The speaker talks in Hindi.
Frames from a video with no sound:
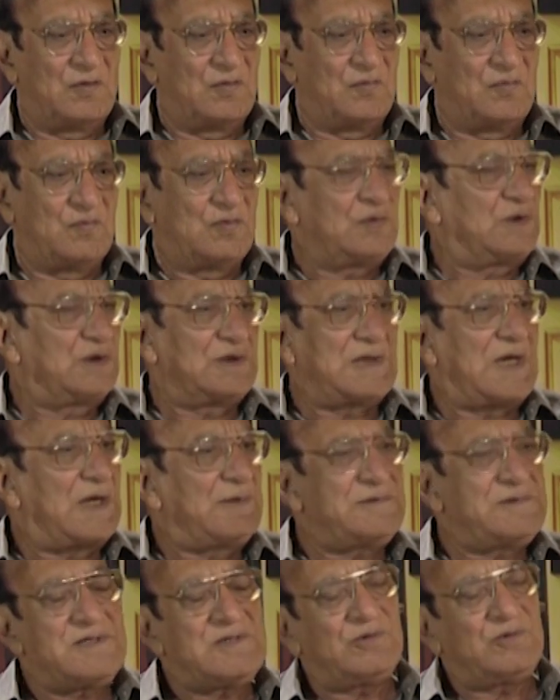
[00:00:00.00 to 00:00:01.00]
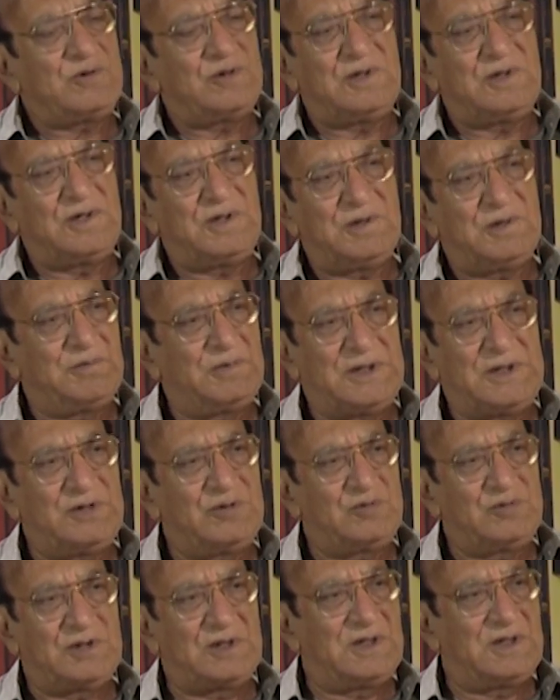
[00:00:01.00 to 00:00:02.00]
वो किताब से उन्होंने लिए मैंने
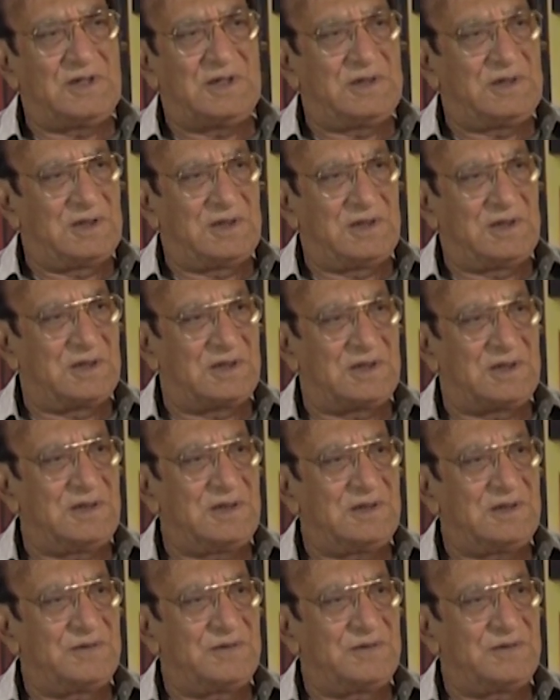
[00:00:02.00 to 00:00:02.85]
उनके लिए नहीं लिखी